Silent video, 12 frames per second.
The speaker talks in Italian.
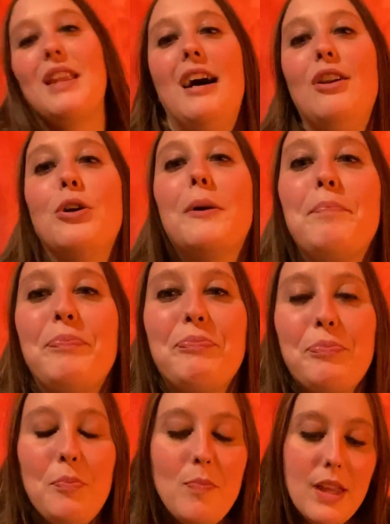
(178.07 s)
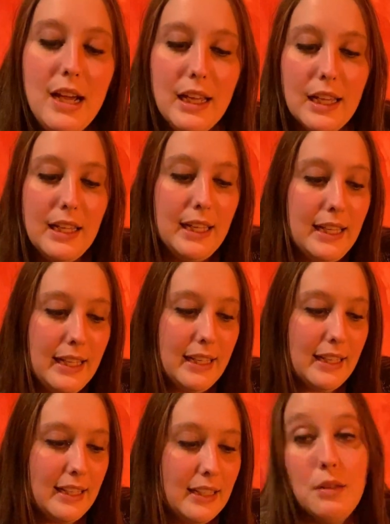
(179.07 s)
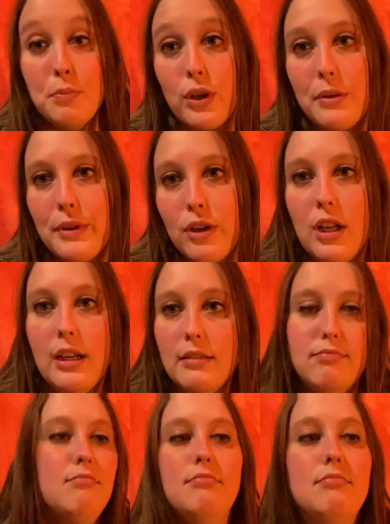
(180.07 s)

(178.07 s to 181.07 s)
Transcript: allora e in poche parole